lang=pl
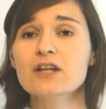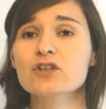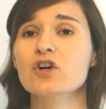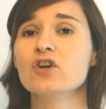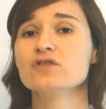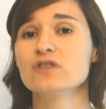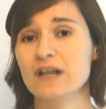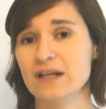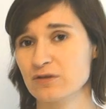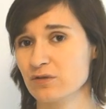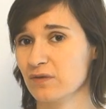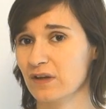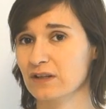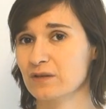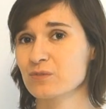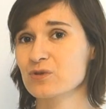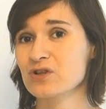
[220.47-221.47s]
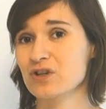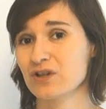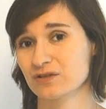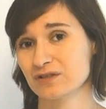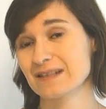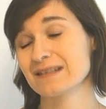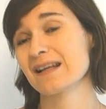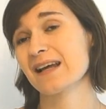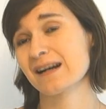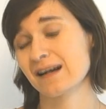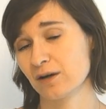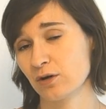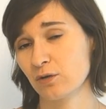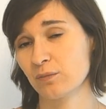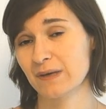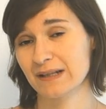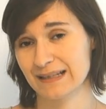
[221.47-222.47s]
to od razu wiadomo, że on jest
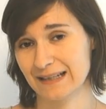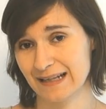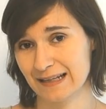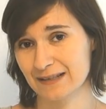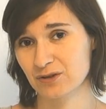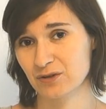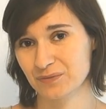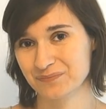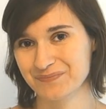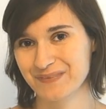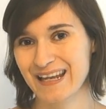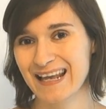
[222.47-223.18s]
rakomandato